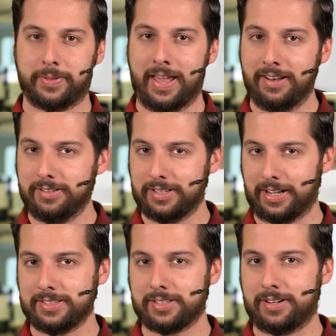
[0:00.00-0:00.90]
Kern dieser
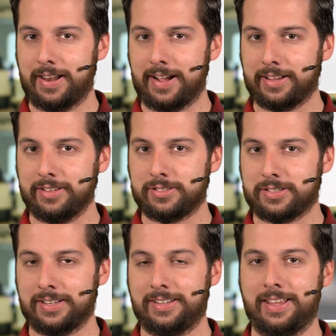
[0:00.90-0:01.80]
ganzen Klage ist
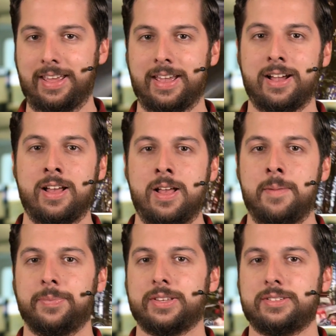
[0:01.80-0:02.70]
seit jeher,
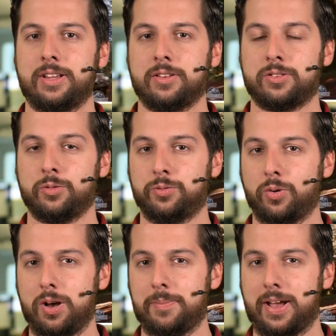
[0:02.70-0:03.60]
dass der
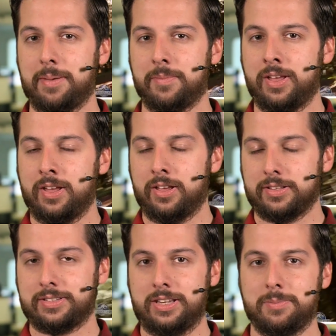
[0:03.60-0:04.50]
zuvor beim
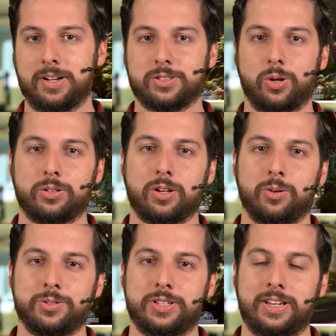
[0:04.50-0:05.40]

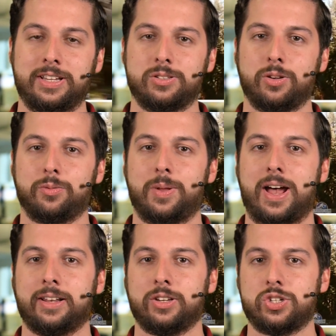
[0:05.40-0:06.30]
Zenimax-Tochterkonzern id
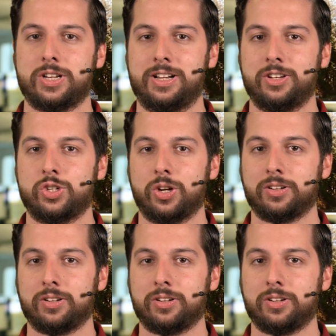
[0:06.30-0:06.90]
Software angestellte John